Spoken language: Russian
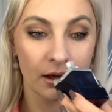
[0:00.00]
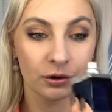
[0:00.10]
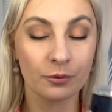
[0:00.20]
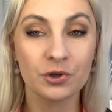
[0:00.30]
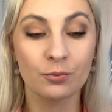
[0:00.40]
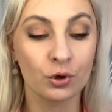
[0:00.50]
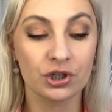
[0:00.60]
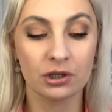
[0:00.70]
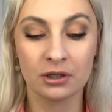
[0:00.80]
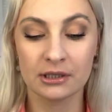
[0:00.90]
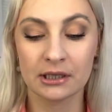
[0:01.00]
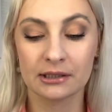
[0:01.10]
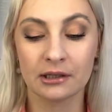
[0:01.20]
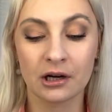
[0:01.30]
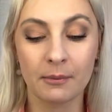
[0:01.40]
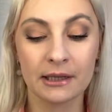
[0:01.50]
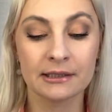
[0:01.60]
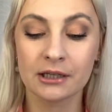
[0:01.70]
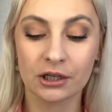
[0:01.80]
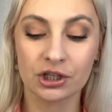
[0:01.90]
Ну, в общем, очень интересный аромат,
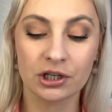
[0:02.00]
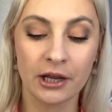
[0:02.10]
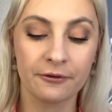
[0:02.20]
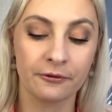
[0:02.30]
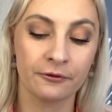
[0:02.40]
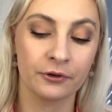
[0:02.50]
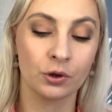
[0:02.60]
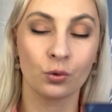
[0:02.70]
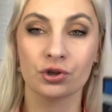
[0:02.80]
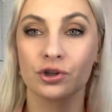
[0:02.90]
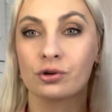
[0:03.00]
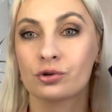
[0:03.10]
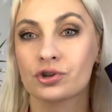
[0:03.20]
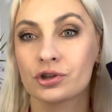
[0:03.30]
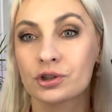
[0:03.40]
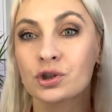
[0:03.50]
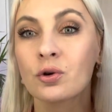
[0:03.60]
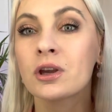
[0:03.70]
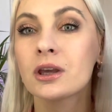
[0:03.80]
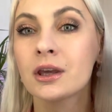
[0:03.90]
дико шлейфовый, очень-очень
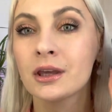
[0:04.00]
стойкий.